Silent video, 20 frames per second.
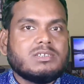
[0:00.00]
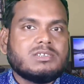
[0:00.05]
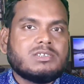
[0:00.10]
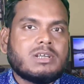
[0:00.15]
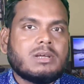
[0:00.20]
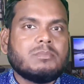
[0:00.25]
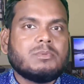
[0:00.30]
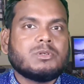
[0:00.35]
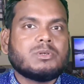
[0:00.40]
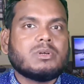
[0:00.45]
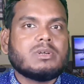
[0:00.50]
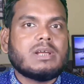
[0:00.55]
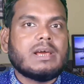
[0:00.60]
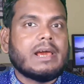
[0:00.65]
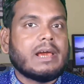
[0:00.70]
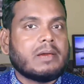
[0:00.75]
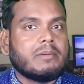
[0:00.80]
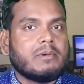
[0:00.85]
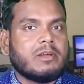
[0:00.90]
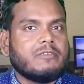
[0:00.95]
সেই বিষয়টা
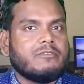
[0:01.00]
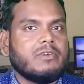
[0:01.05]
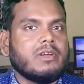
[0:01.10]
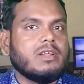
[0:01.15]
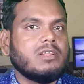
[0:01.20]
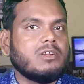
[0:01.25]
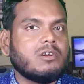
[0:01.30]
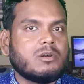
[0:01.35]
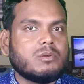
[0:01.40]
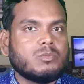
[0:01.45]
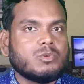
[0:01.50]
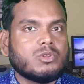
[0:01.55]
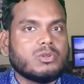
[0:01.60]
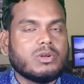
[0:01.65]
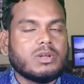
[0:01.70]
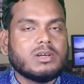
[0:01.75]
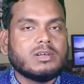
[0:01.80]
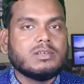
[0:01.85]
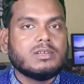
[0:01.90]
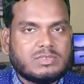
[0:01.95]
একেবারে ফেলে দেওয়ার মতো
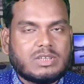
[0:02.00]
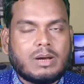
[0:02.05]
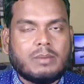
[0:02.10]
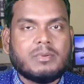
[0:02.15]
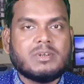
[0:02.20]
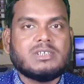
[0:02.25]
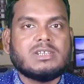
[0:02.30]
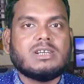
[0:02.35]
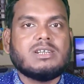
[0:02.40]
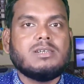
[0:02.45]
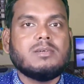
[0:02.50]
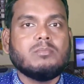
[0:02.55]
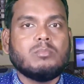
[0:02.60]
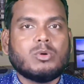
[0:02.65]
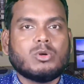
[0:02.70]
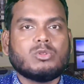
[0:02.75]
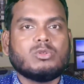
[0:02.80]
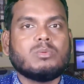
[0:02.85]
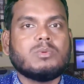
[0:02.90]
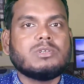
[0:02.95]
না আমরা জানি
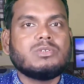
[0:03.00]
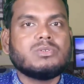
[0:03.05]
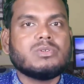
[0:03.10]
বর্তমান